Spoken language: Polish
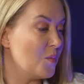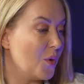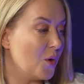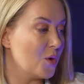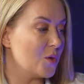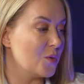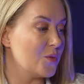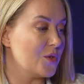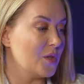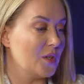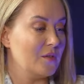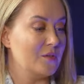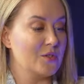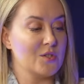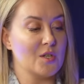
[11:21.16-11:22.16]
boją
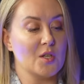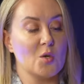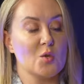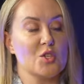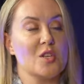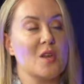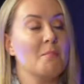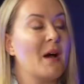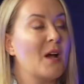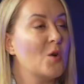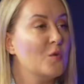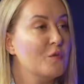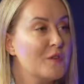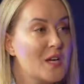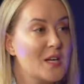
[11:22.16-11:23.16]
się właśnie tego, że nie
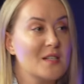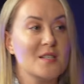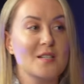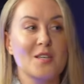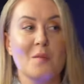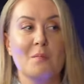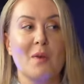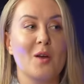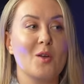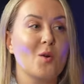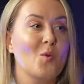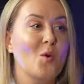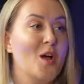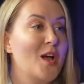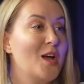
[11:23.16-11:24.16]
mają wiedzy, nie
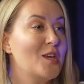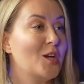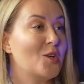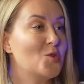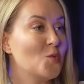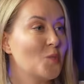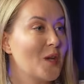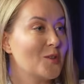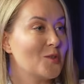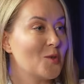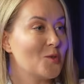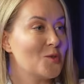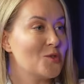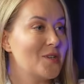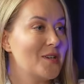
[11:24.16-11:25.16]
mają jakichś
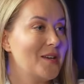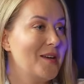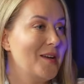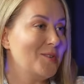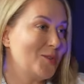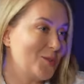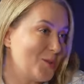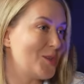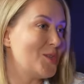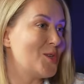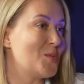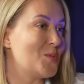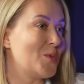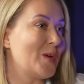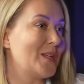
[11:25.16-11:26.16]
umiejętności, no to ty
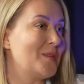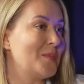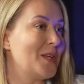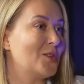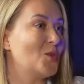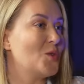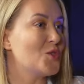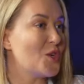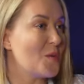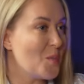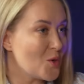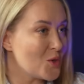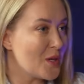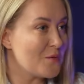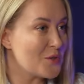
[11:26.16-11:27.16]
jesteś przykładem na to, że
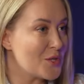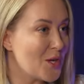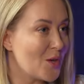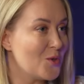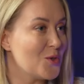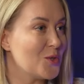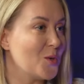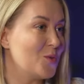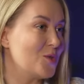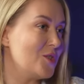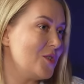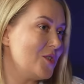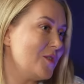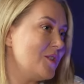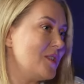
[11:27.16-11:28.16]
można wszystkiego się
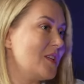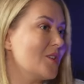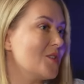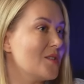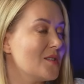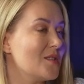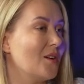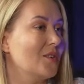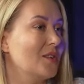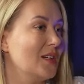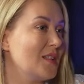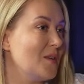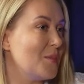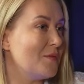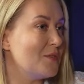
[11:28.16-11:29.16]
nauczyć i że wystarczy co? Tak
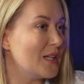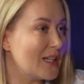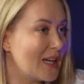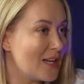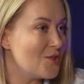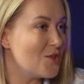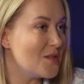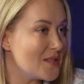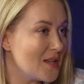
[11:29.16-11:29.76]
naprawdę chęci,